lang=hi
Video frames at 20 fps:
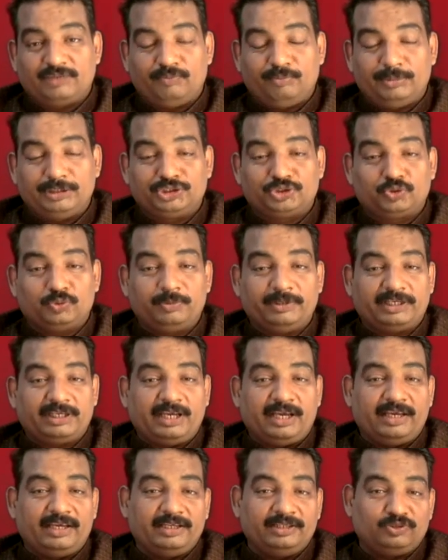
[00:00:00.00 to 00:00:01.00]
मंशूबे
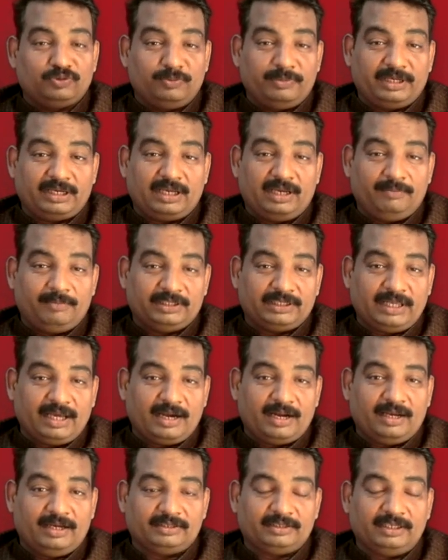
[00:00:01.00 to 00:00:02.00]
क्या हैं जो मैं कल
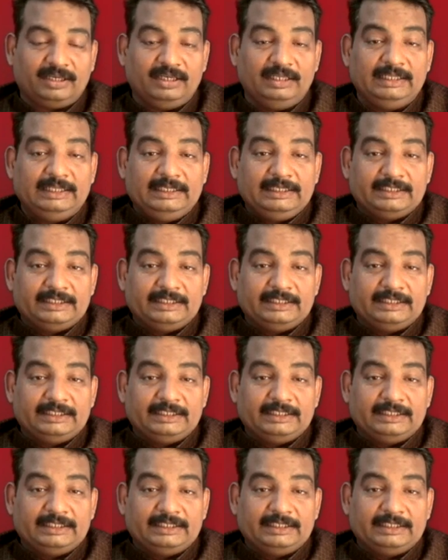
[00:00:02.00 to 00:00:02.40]
बता रहा था